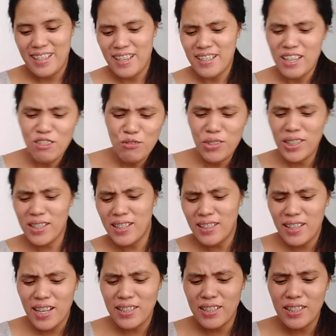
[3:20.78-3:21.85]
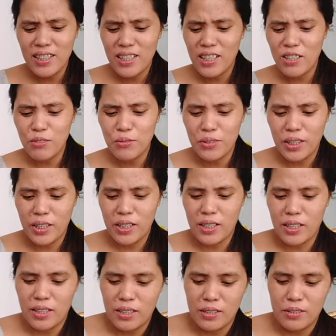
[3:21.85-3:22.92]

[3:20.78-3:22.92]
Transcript: haluin lang natin ang haluin.